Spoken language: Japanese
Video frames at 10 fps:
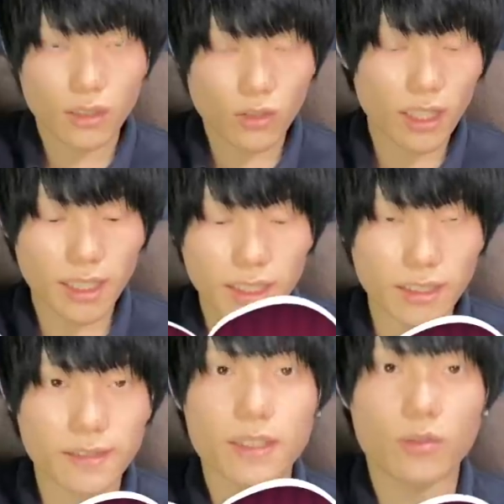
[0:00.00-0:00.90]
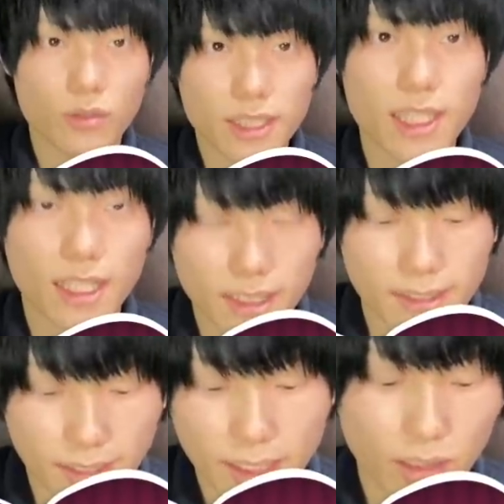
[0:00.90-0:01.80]
今回なんですけど、こちらで
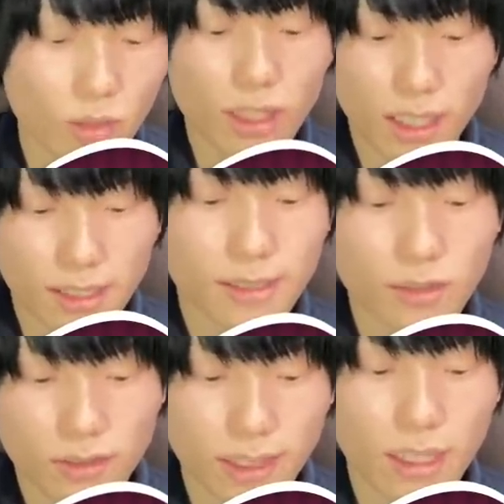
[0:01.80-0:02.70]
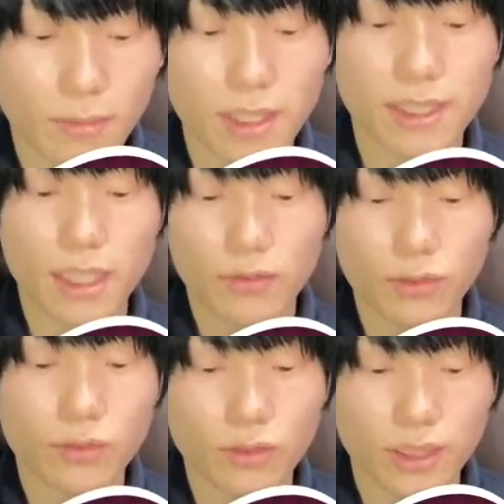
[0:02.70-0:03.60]
すね、今日から実装されました
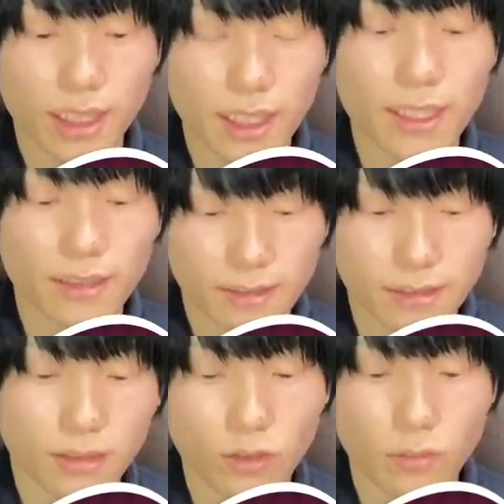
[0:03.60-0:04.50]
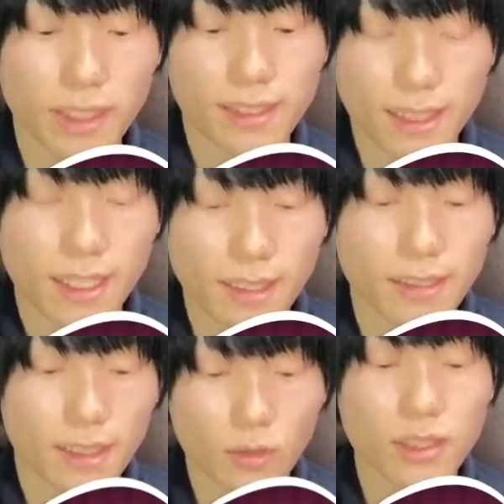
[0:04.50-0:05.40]
復刻ティガレックス討伐戦で
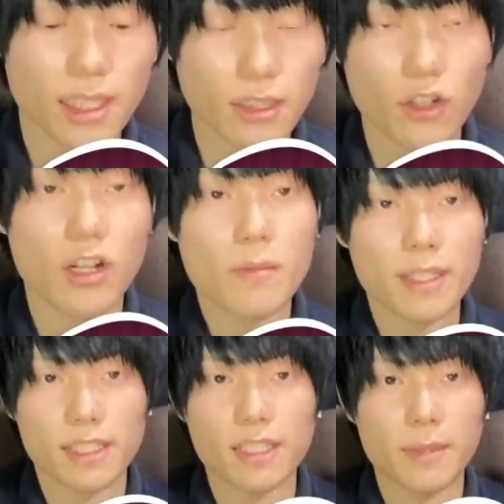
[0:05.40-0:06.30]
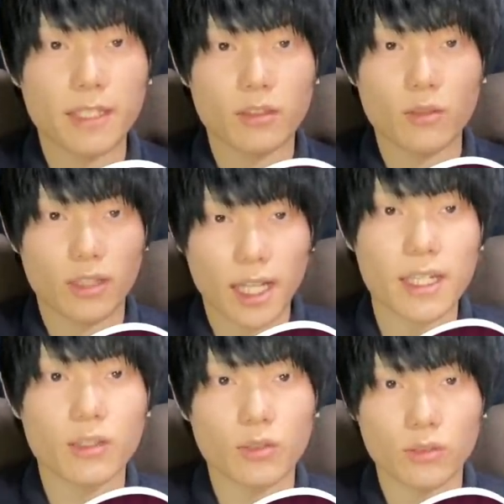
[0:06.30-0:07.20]
すね。こちらの、まずイベントの
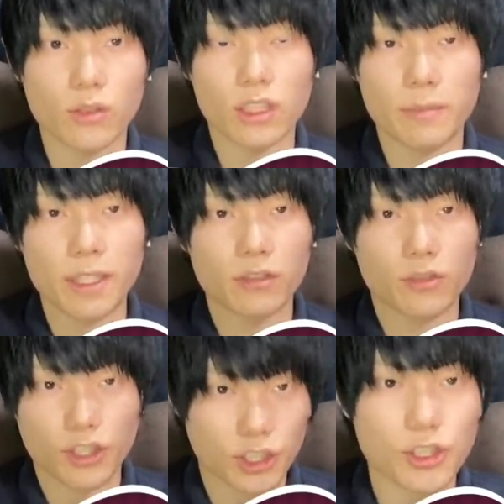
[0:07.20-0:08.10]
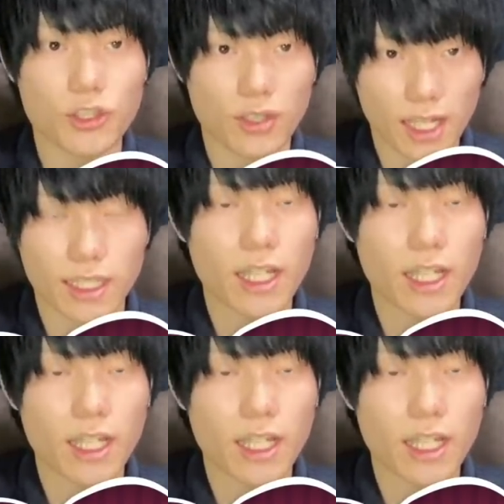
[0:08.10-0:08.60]
概要とイベントの終了ライン